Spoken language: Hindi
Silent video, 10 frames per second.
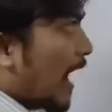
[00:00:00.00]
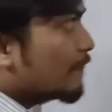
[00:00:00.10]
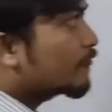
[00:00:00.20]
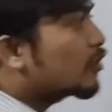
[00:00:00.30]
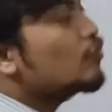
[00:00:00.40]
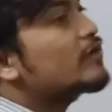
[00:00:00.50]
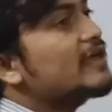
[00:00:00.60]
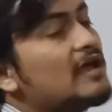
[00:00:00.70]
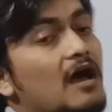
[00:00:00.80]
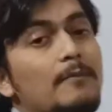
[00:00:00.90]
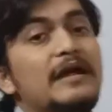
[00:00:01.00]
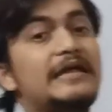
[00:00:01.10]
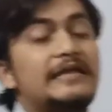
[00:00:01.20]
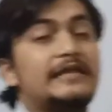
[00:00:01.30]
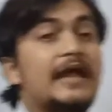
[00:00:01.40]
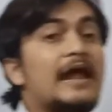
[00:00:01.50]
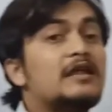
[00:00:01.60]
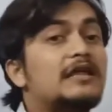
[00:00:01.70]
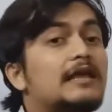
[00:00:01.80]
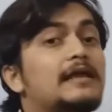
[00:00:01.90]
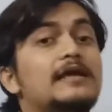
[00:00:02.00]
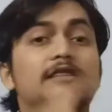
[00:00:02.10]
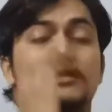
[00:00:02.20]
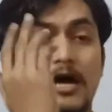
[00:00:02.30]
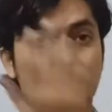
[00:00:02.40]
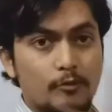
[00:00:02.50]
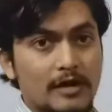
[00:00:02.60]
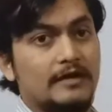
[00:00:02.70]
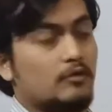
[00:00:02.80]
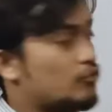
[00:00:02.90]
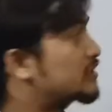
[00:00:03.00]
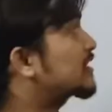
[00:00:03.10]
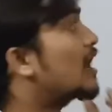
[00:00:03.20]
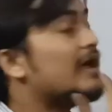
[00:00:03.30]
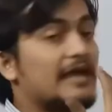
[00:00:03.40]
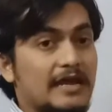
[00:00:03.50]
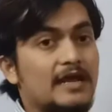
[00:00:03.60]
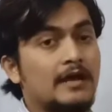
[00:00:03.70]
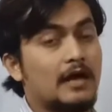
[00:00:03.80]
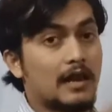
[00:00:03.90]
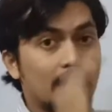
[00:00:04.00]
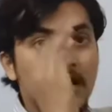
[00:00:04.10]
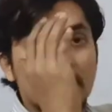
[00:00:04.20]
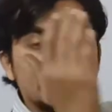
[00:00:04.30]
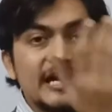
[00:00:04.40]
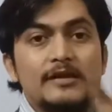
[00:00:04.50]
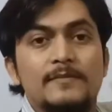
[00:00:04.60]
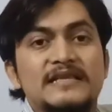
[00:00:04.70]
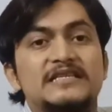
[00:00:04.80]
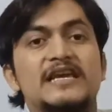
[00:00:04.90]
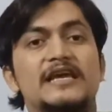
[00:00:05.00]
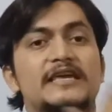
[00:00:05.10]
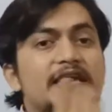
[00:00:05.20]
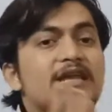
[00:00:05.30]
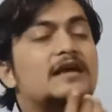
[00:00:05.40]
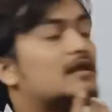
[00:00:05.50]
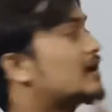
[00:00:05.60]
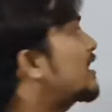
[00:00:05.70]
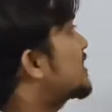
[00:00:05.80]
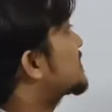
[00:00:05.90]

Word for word: अब क्योंकि हमें टेंट के लिए तारपोलिन उसका एरिया निकालना है दैट मीन्स कि ये निकलेगा